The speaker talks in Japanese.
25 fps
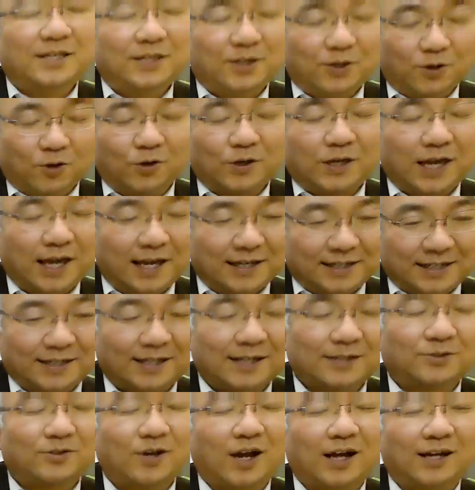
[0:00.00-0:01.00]
企業経営
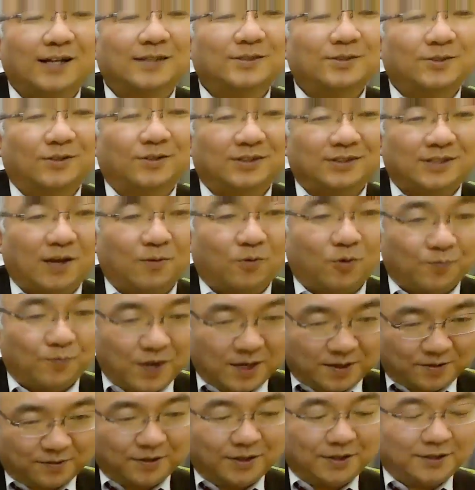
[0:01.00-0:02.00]
者たちと話すとですねもう
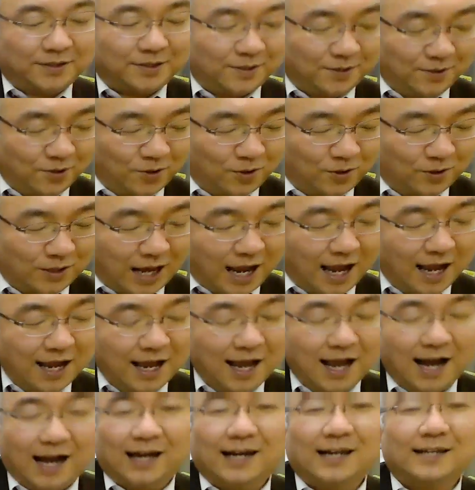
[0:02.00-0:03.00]
びっくりするような
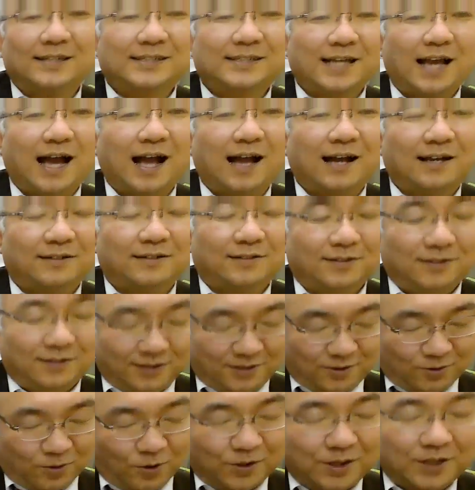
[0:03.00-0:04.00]
話が
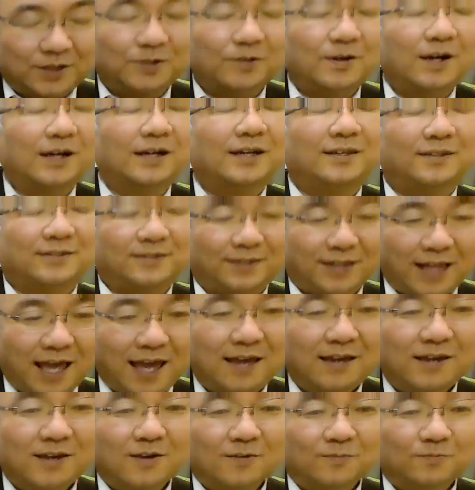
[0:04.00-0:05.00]
聞こえてくるわけです
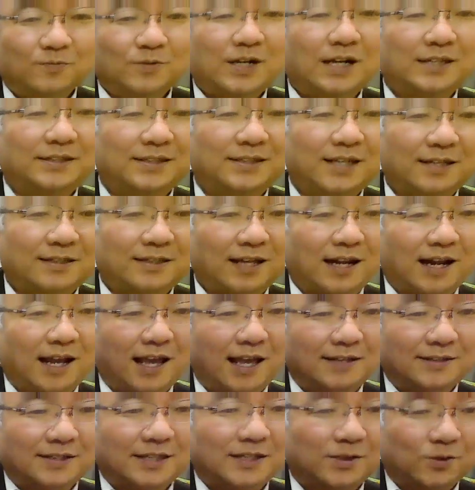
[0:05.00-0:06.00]
ね昔だったら
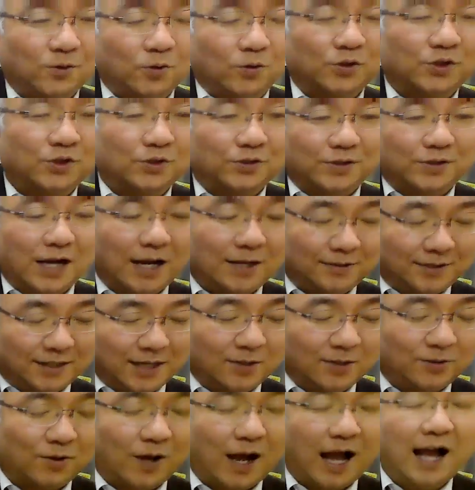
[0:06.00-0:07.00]
偏差値50ぐらいの
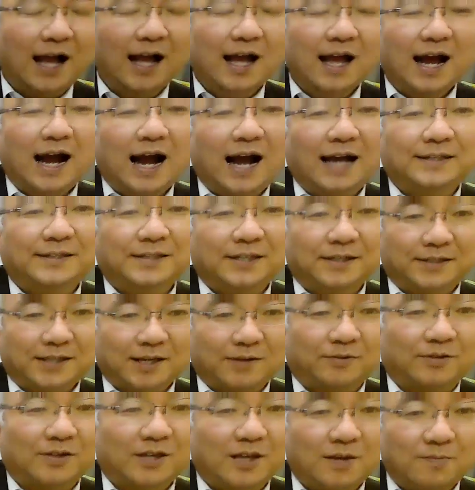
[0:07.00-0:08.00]
生徒が入ってき
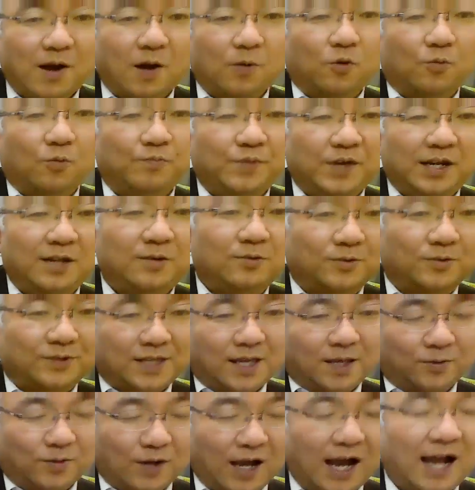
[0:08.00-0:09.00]
たのに今はもうビリの
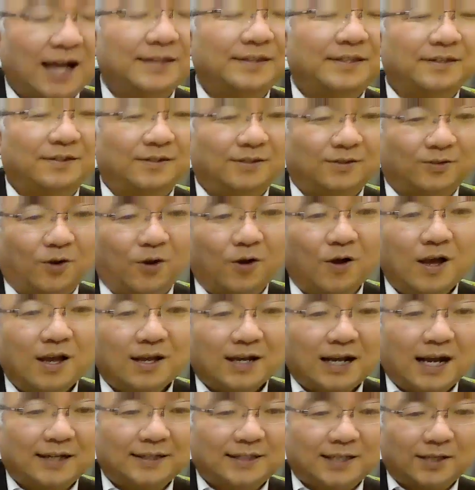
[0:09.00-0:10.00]
生徒が入ってくると
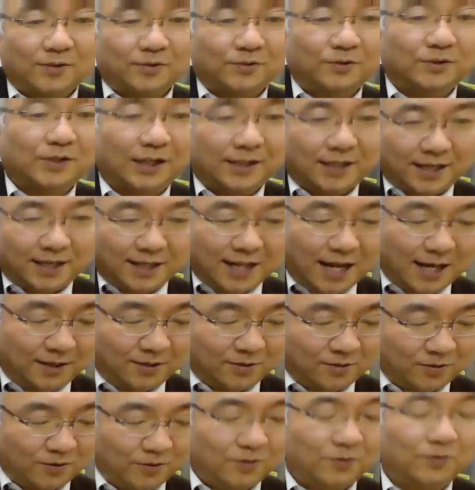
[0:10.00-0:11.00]
掛け算の工ができな
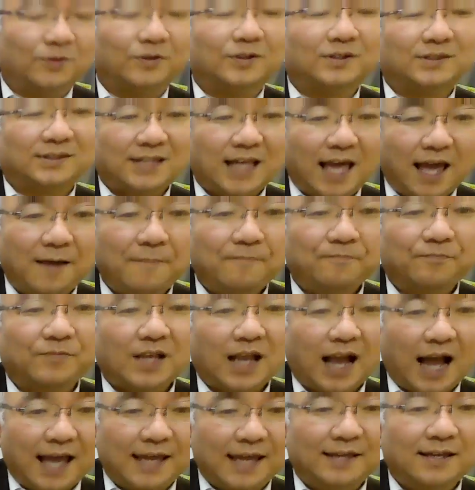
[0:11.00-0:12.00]
いということですね
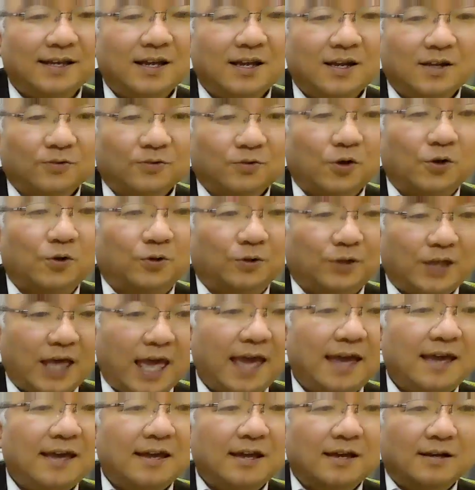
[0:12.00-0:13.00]
はいということ
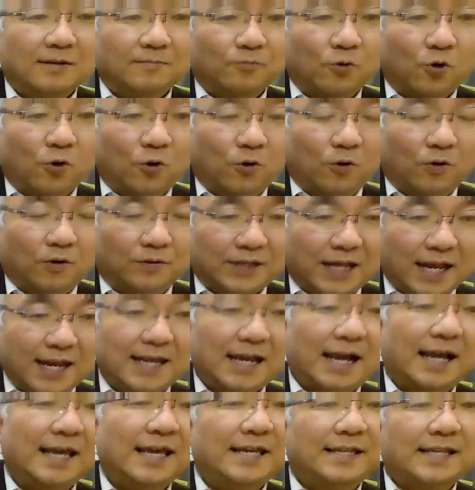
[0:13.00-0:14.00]
でもう
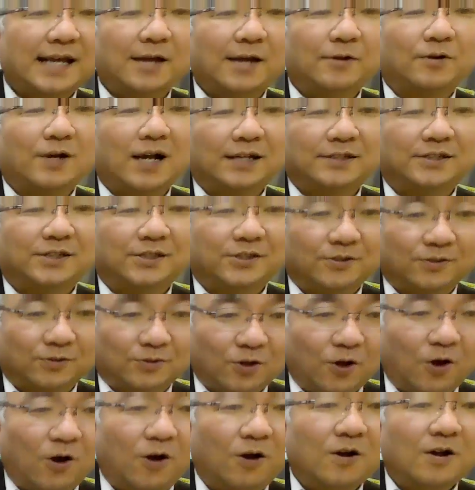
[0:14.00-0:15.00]
何が言いたいのかってい
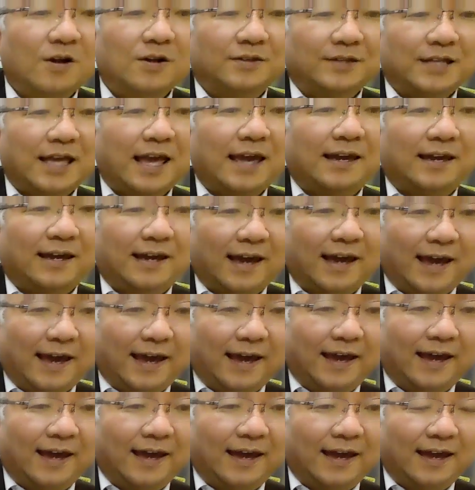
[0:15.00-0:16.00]
うとね
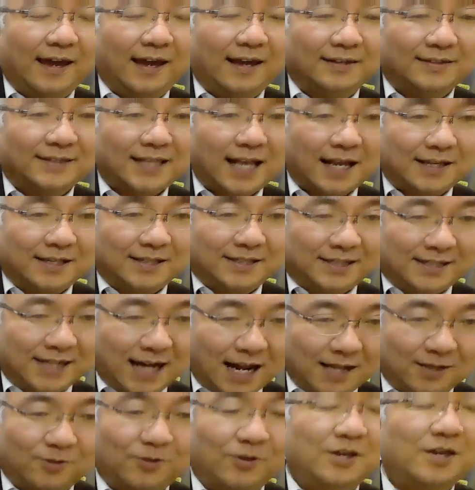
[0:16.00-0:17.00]
えー、さっき
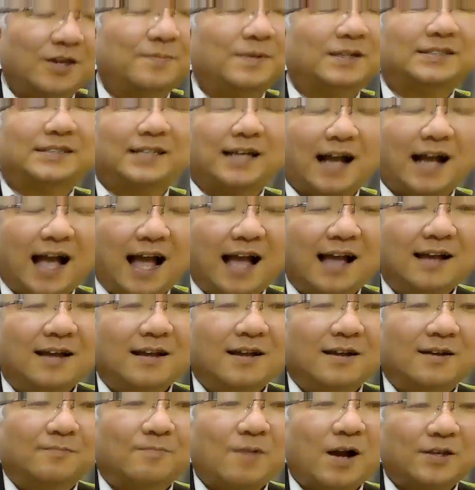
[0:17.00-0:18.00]
ちらっと言いましたが、
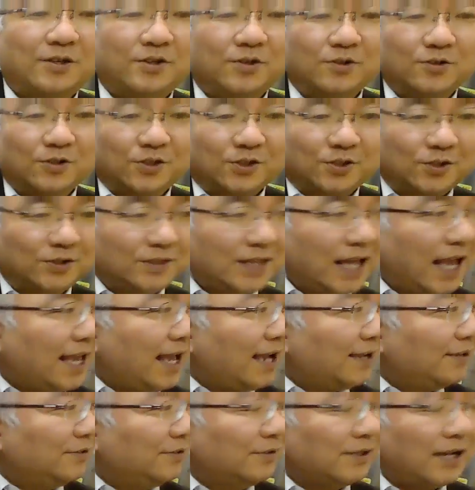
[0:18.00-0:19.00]
まあ、九州
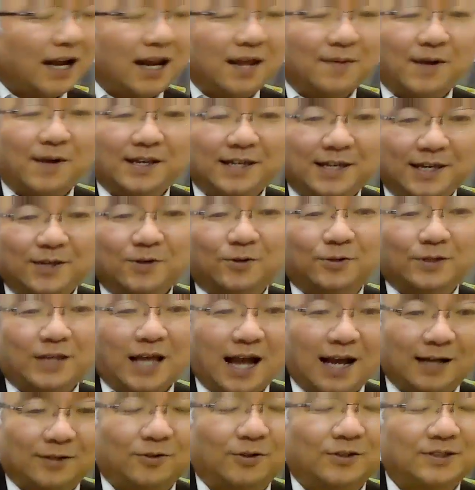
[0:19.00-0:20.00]
大学受かればいいよ
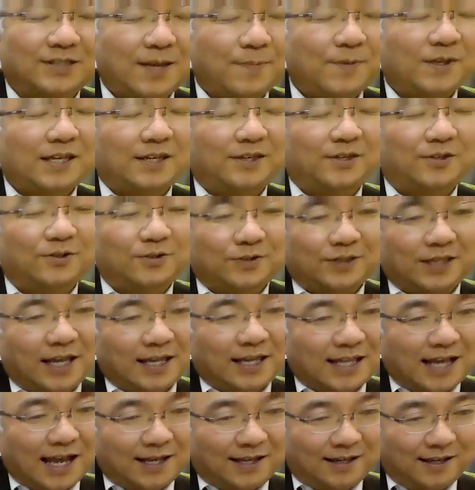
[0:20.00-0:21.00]
なとせめて宮
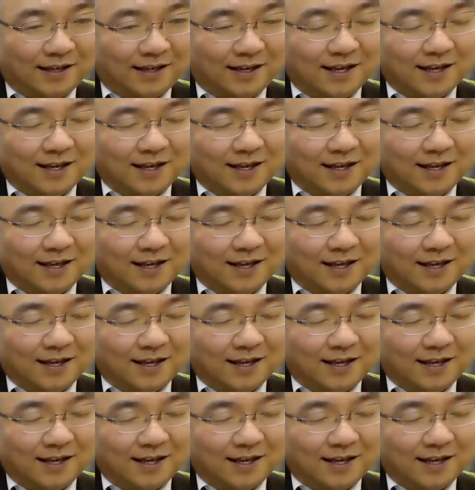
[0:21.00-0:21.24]
廷大